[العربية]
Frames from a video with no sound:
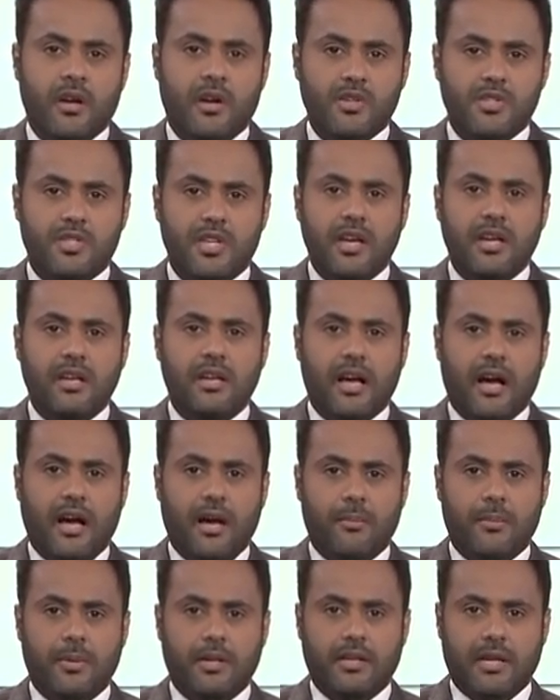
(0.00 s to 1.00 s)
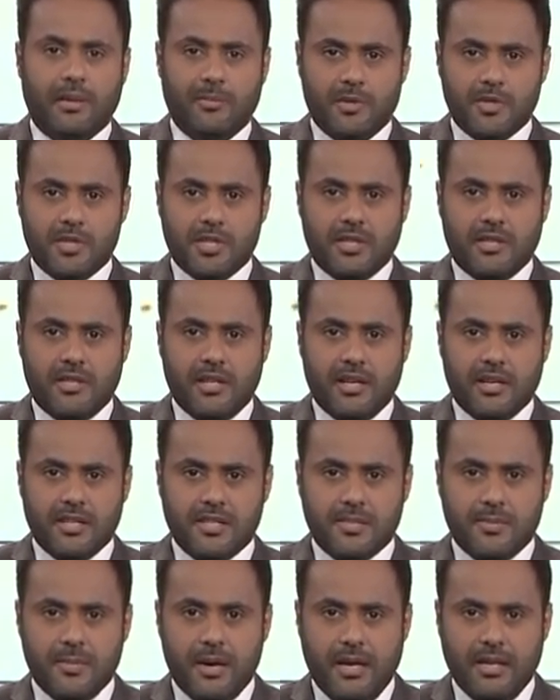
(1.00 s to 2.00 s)
حسين أحمد عبد الستار
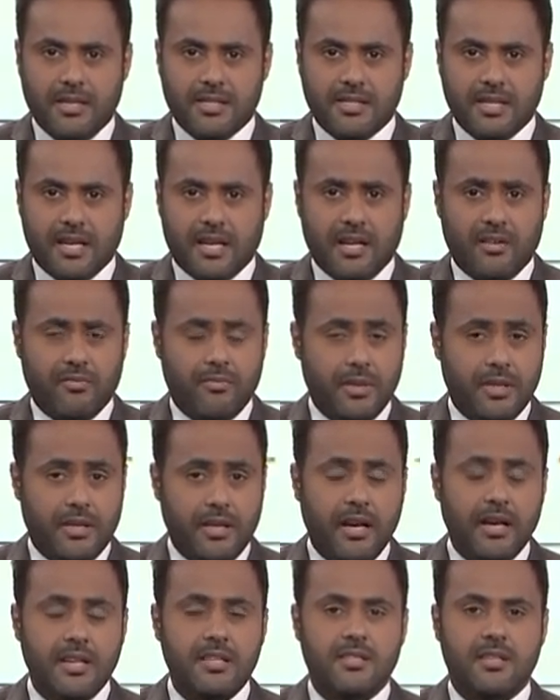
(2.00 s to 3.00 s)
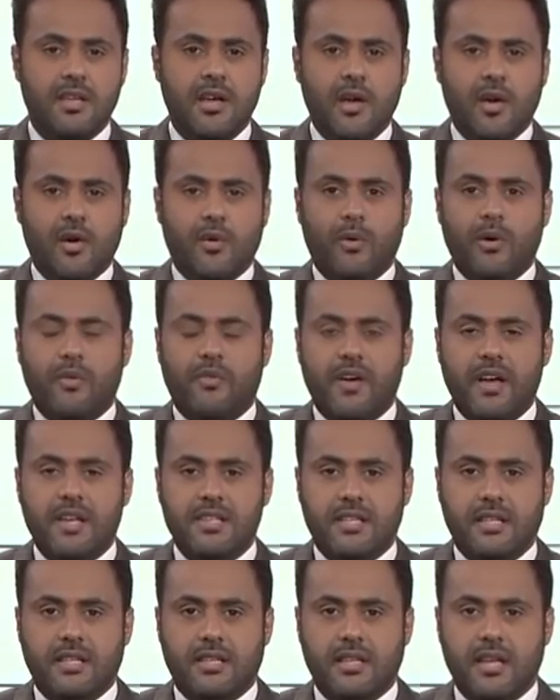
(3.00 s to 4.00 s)
إسماعيل السقاف من تعز
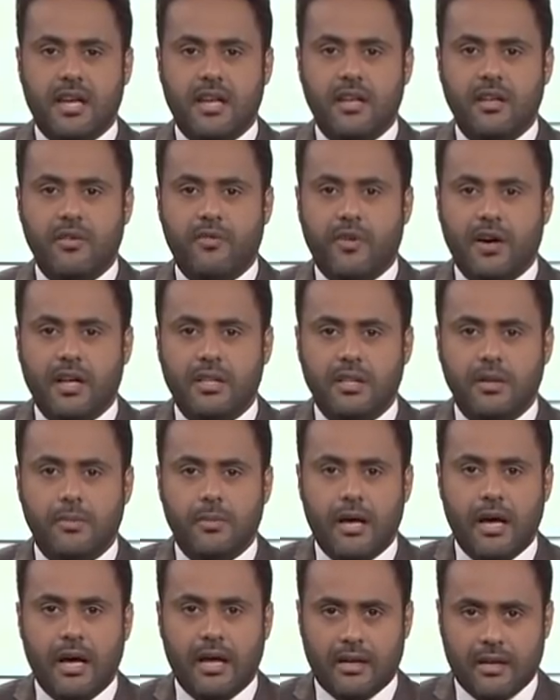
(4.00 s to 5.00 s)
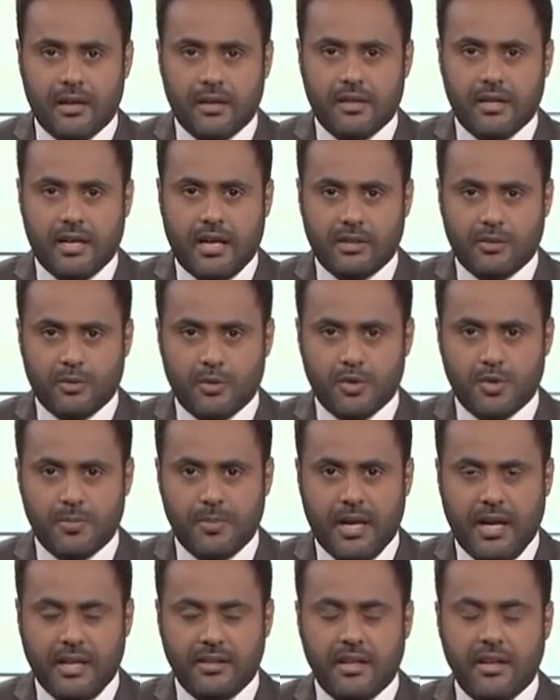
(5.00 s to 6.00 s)
والفائز الثاني فاطمة الخضر عطروش
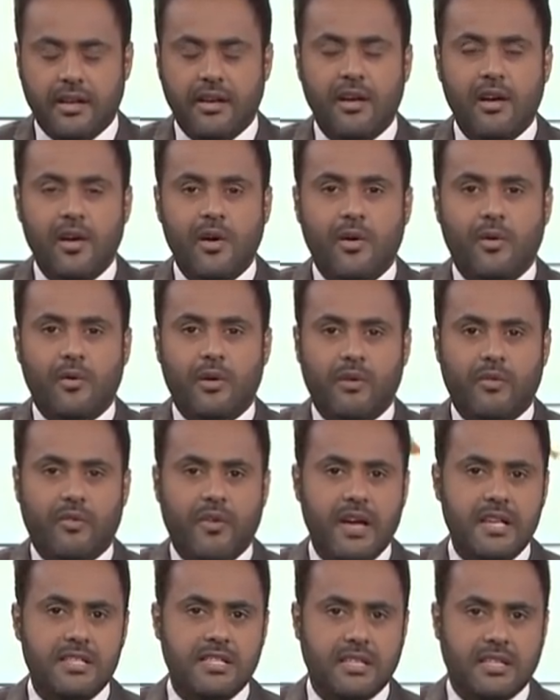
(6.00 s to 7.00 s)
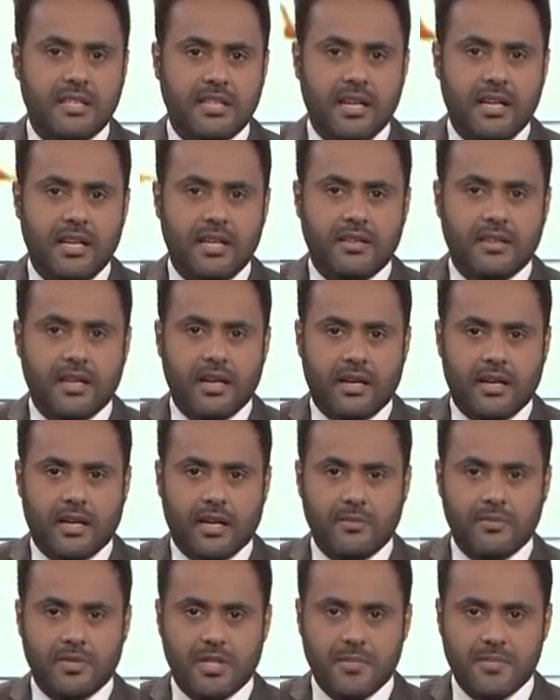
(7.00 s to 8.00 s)
من عدن والفائز الثالث
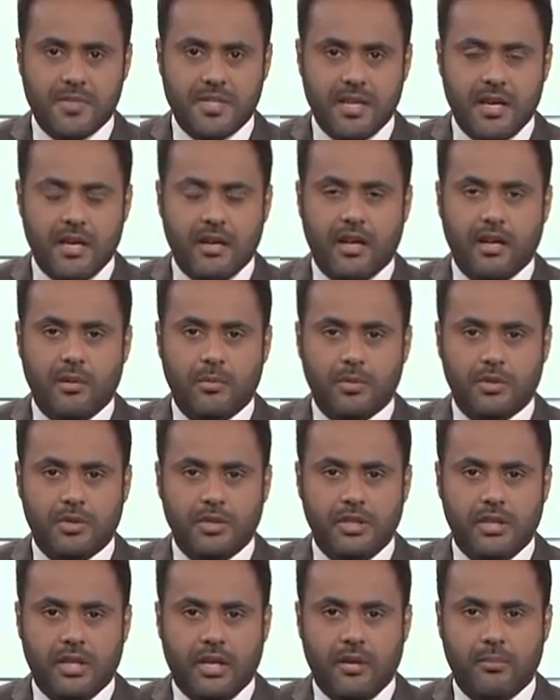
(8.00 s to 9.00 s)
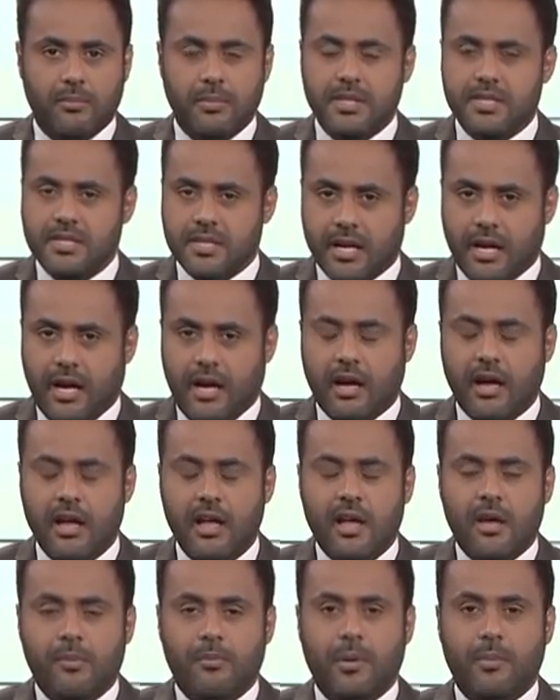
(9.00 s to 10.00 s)
أكرم شمسان المطيع من صنعاء
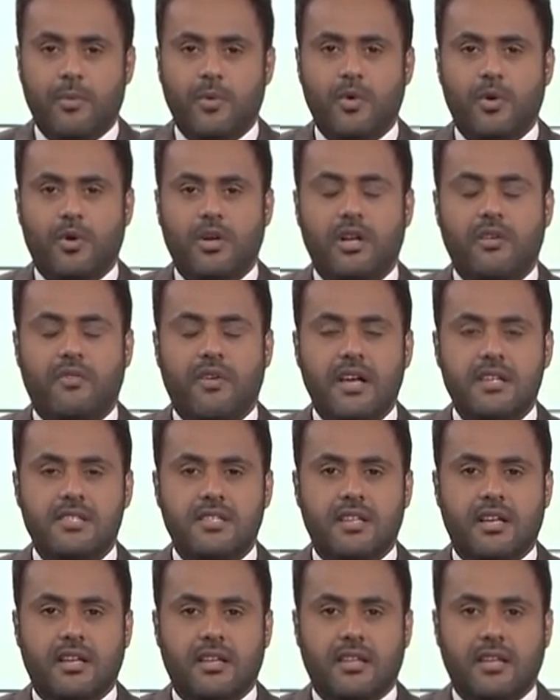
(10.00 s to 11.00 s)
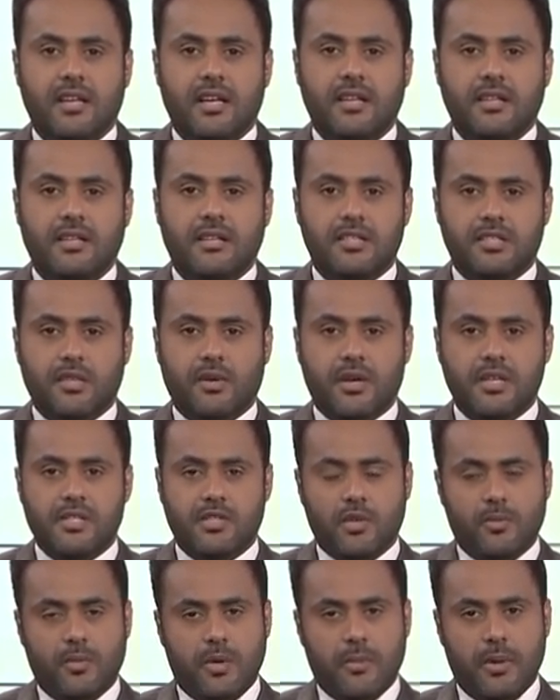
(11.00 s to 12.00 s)
مبروك للفائزين الثلاثة
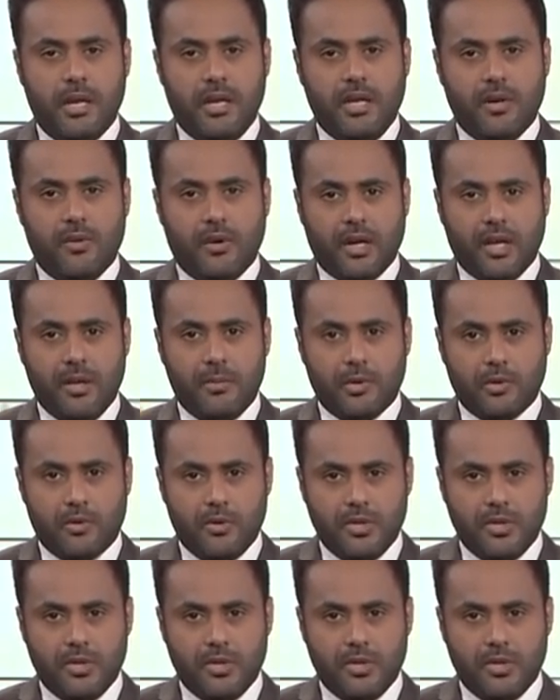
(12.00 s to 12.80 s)
جوائزهم المالية وقيمة